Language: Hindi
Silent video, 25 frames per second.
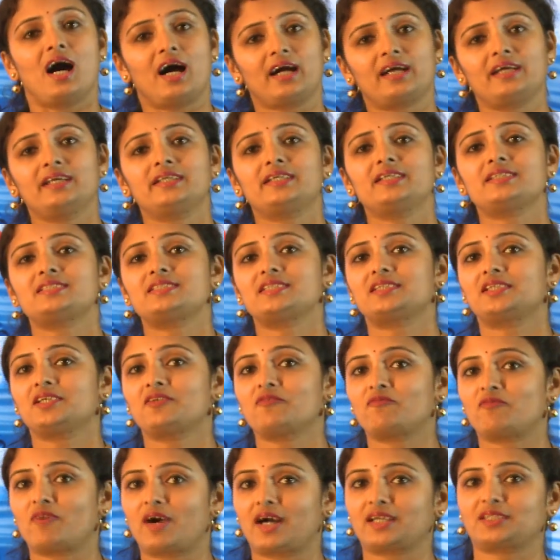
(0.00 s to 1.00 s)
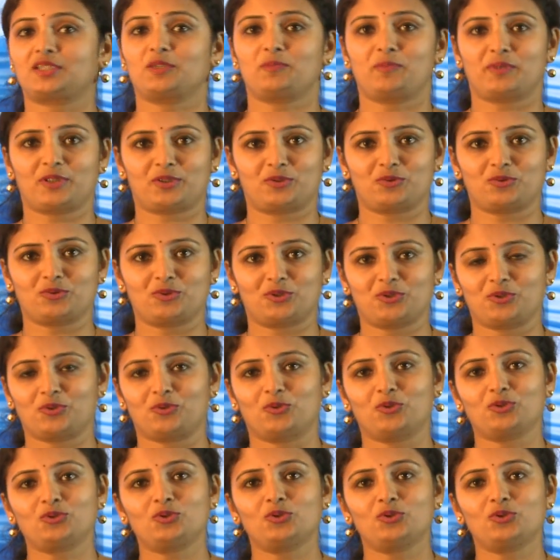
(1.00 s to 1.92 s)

अगर किसी की वात प्रकृति हो